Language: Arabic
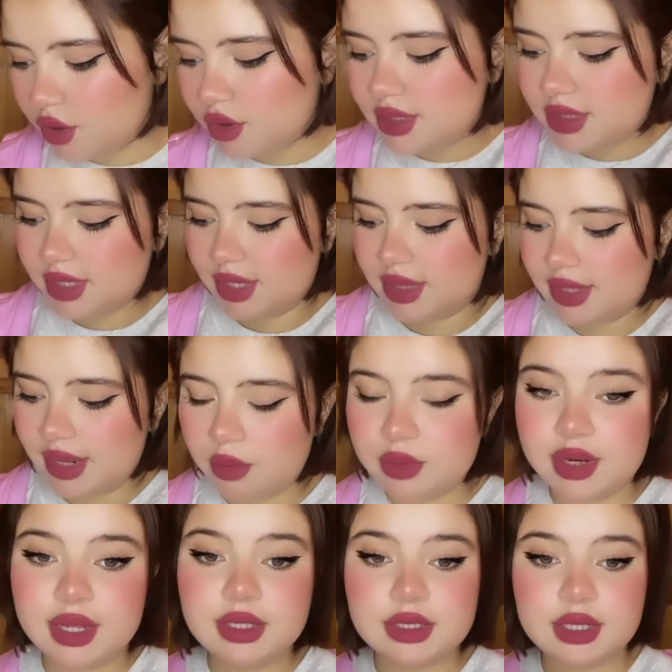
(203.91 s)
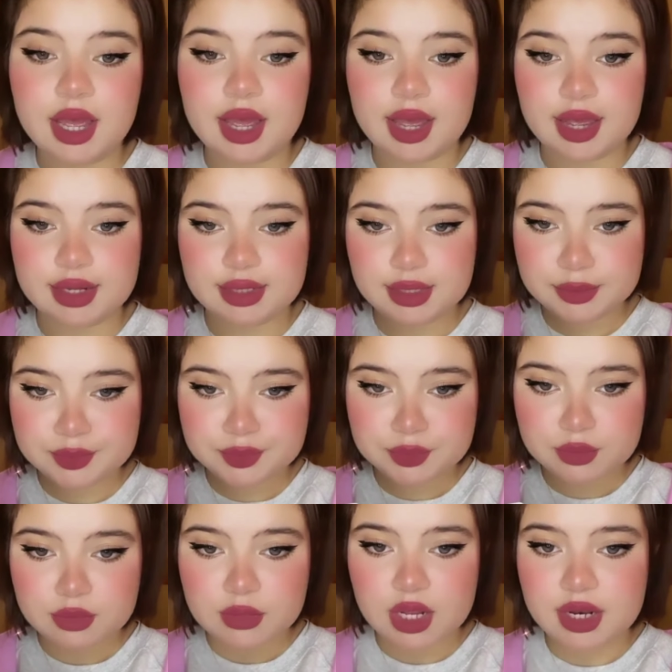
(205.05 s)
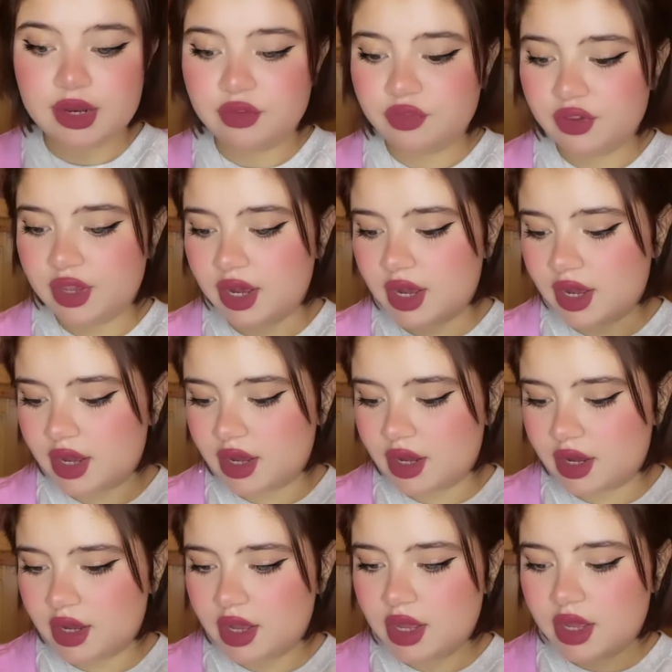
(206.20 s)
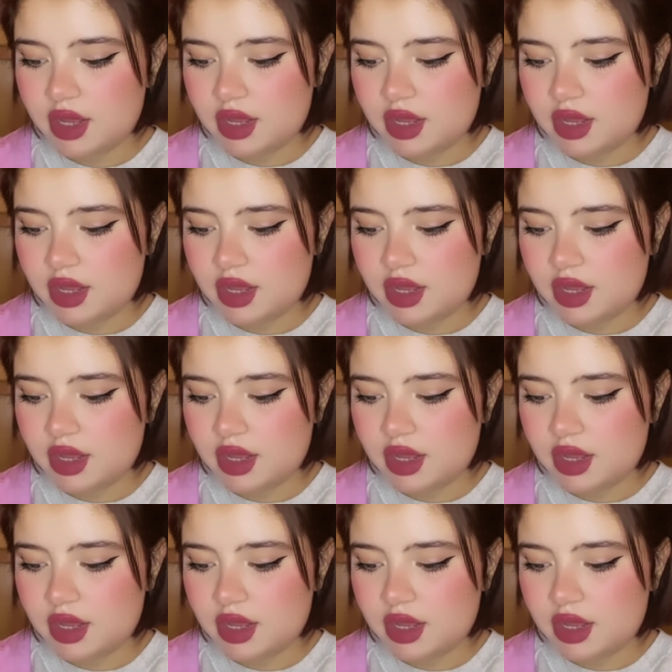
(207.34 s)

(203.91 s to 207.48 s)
اوسي عندنا البنات هادي اللي فيها